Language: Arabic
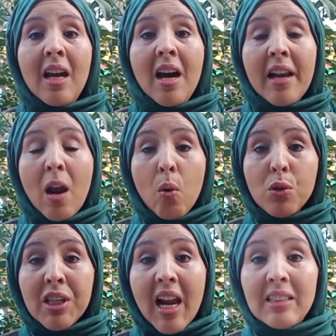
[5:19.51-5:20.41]
راه
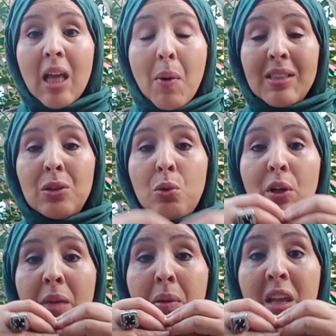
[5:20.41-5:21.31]
الاسره عندها واحد الدور
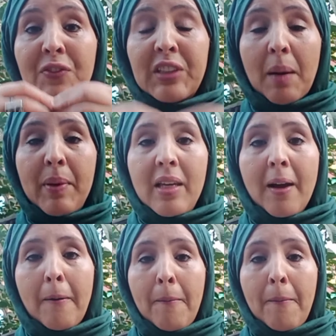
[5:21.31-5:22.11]
كبير في التربيه